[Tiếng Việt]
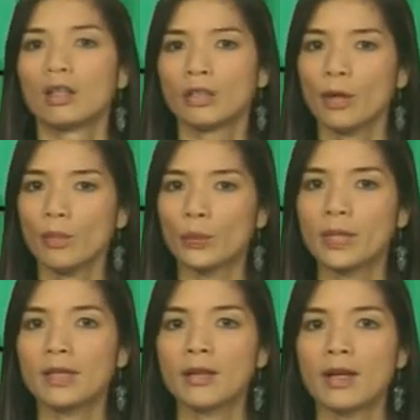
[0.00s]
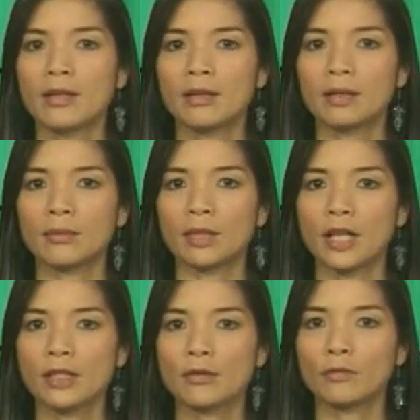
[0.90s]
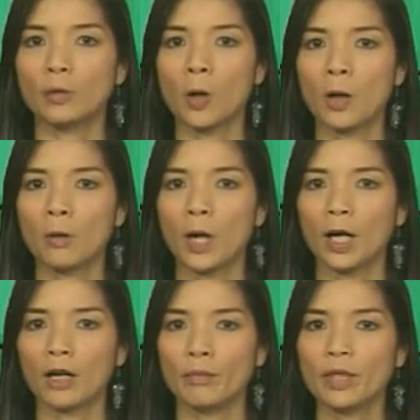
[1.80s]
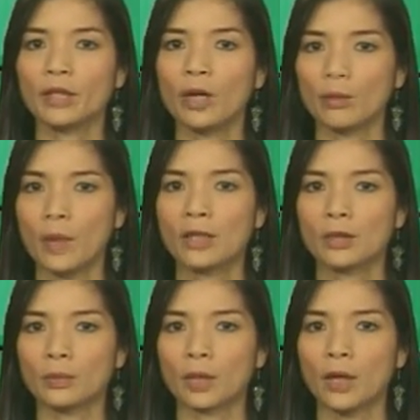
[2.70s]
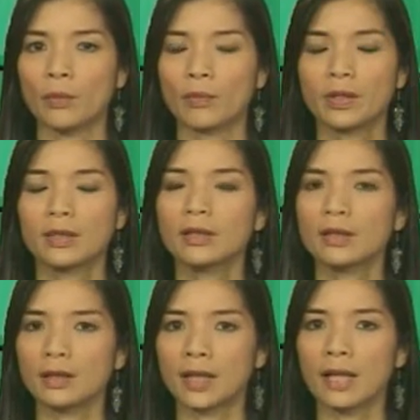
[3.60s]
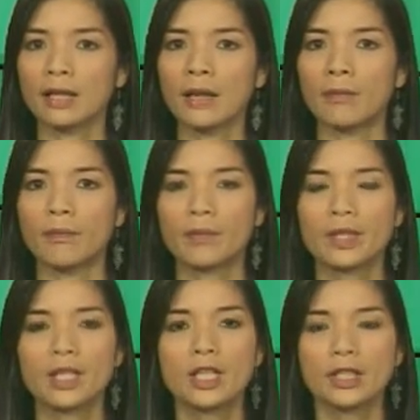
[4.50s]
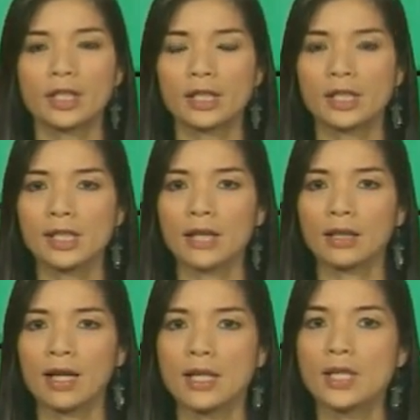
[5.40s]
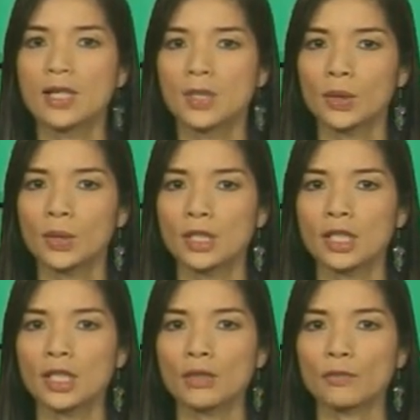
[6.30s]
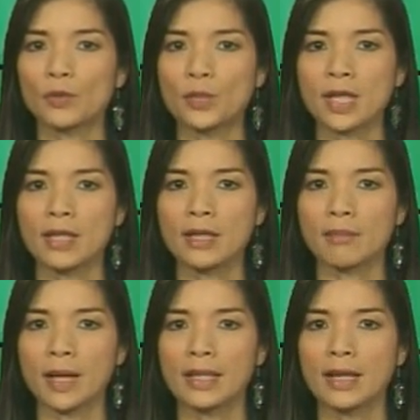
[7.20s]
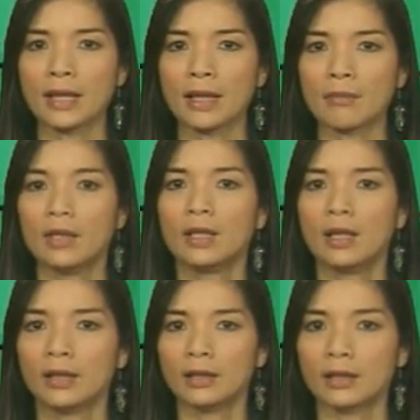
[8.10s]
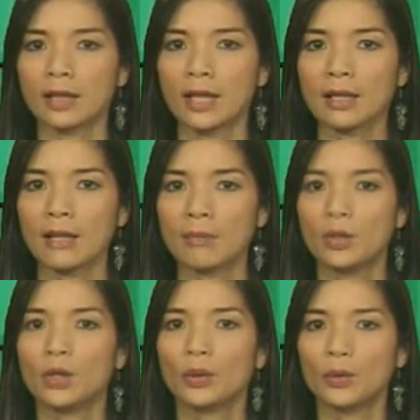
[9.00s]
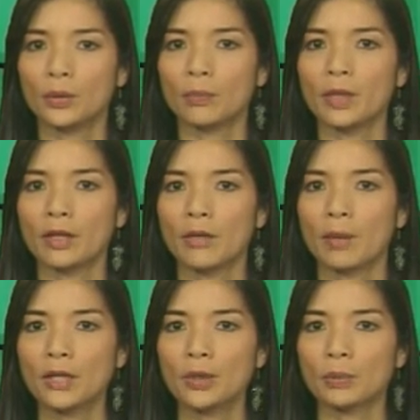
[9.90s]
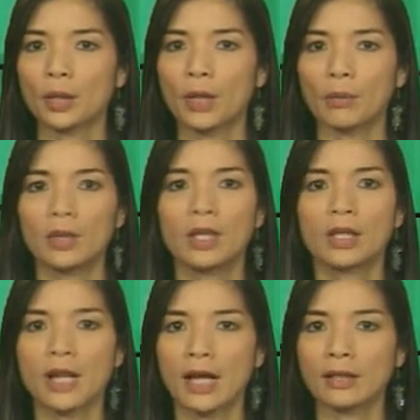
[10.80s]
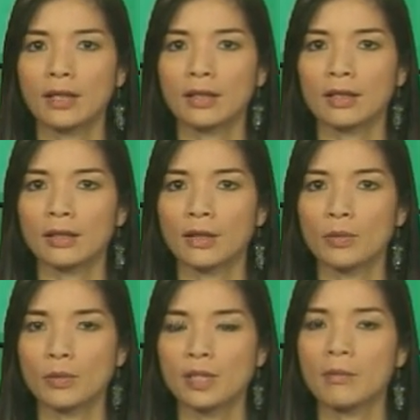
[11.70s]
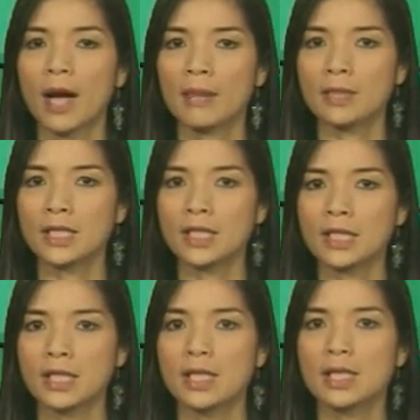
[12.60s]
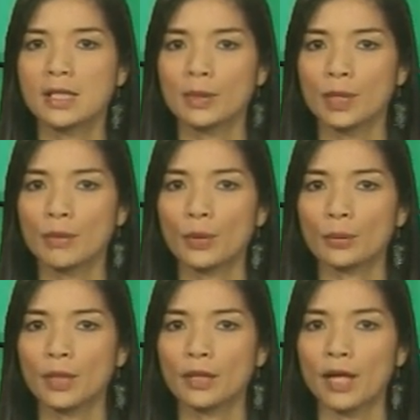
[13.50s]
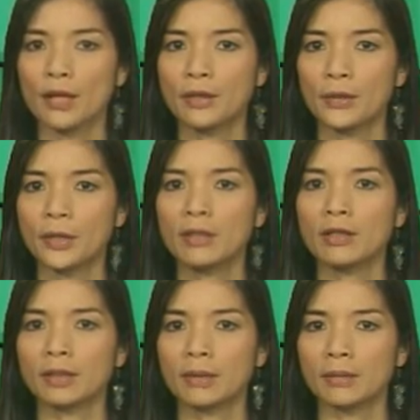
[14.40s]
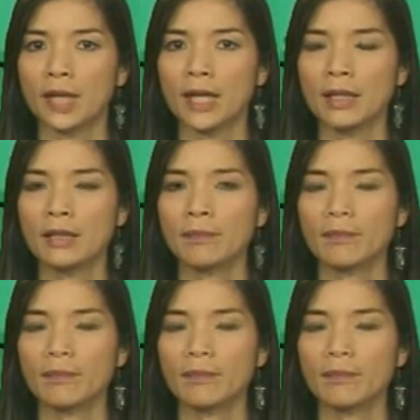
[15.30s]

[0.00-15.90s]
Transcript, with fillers: Thêm một thi thể được tìm thấy trong vụ hỏa hoạn ở miền đông Bắc Trung Cộng, tin từ Cát Lâm. Cho tới sáng nay, số người chết trong vụ cháy nhà máy gia cầm ở tỉnh Cát Lâm thuộc miền Đông Bắc Trung Cộng đã tăng lên thành 120 người sau khi một thi thể nữa đã được tìm thấy.